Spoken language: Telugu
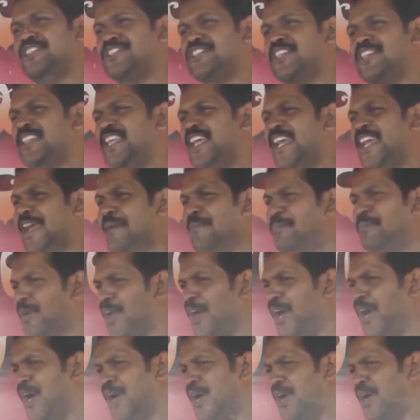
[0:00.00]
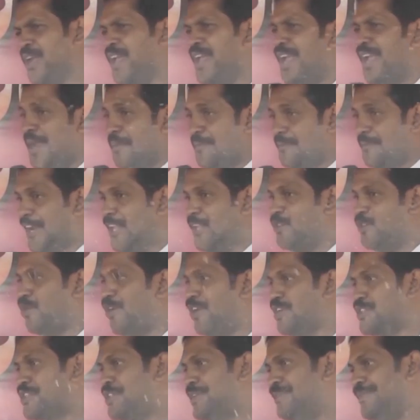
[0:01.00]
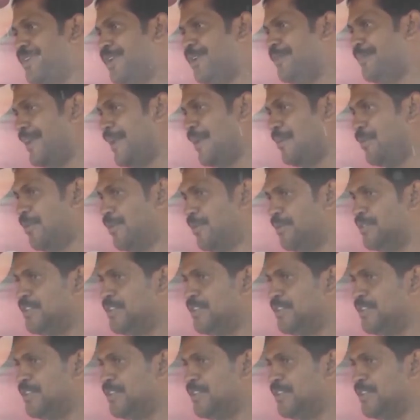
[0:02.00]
వచ్చింది ఎప్పుడో మన దోషములను మనం